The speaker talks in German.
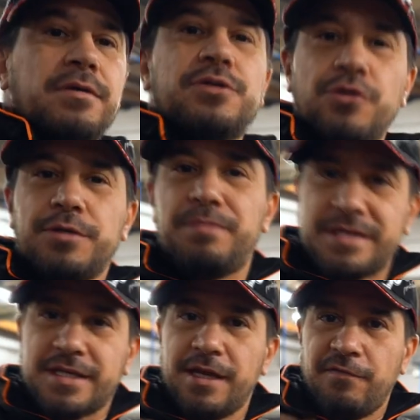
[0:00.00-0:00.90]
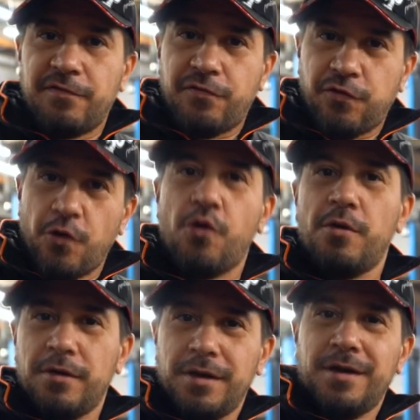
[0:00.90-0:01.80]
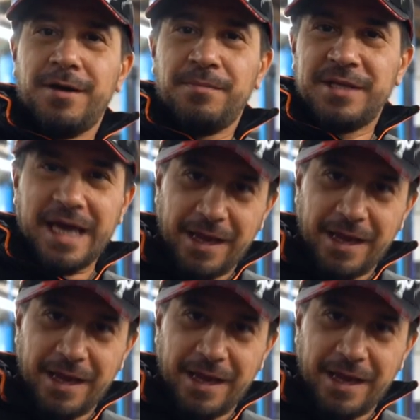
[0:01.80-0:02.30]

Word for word: natürlich ein bisschen im Flow, mit